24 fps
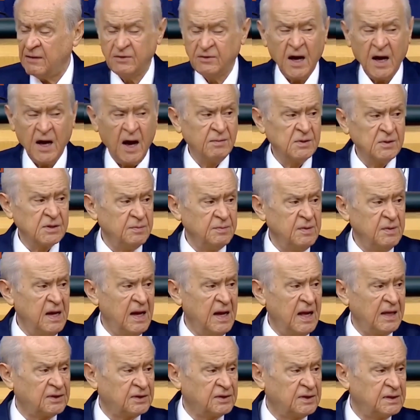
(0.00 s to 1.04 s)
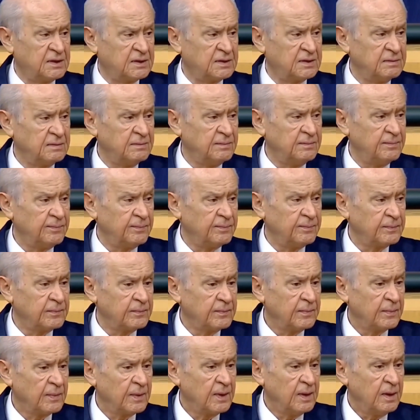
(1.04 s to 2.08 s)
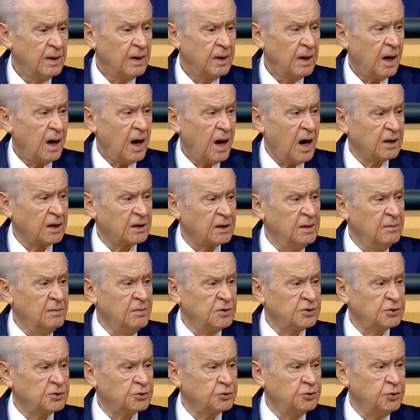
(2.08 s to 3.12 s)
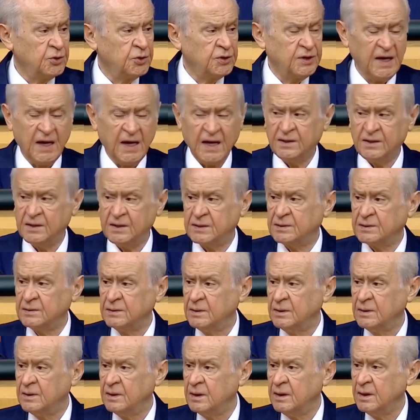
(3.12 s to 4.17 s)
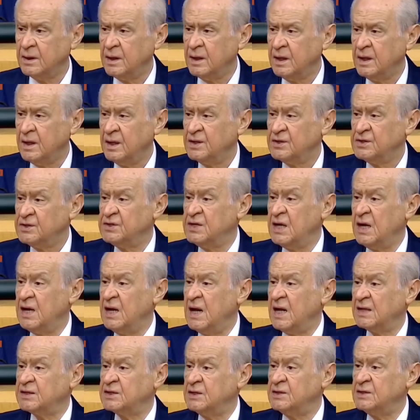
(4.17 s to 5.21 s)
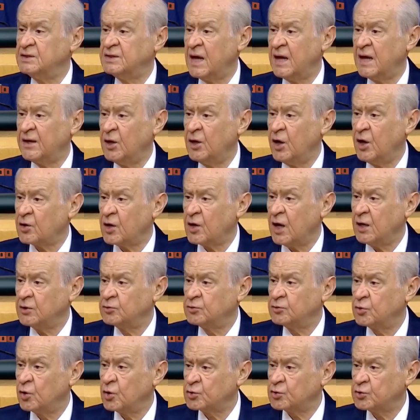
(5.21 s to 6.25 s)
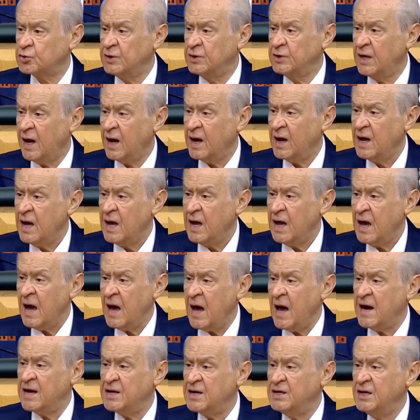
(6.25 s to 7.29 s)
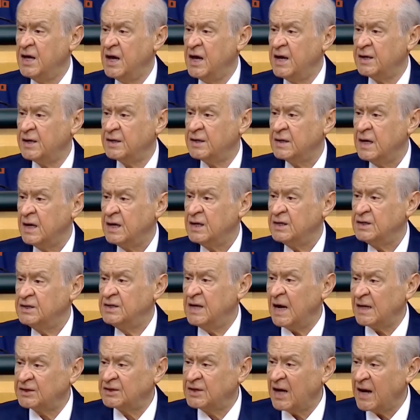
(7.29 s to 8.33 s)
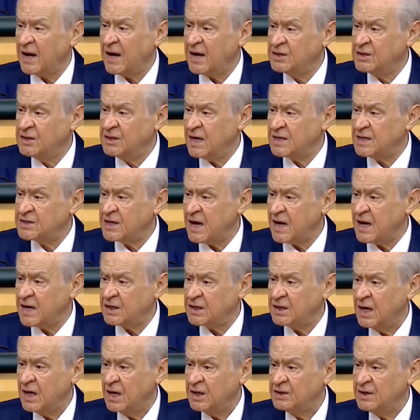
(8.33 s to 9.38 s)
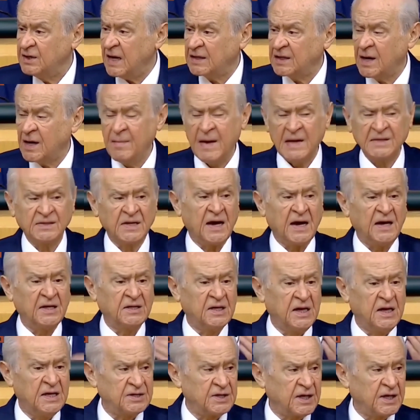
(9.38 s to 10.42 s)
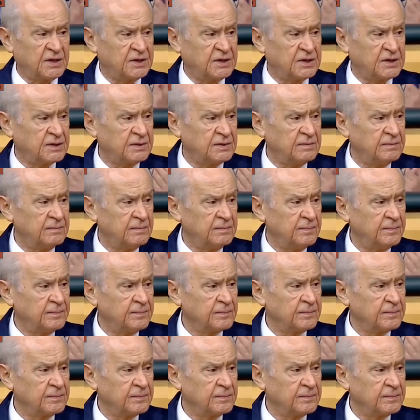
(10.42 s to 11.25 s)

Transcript: Sevdamız millettir. Aklımız Türkiye'dir. Zilletin terör kadrosuna her yer ya dar edilecek ya da mezar edilecektir.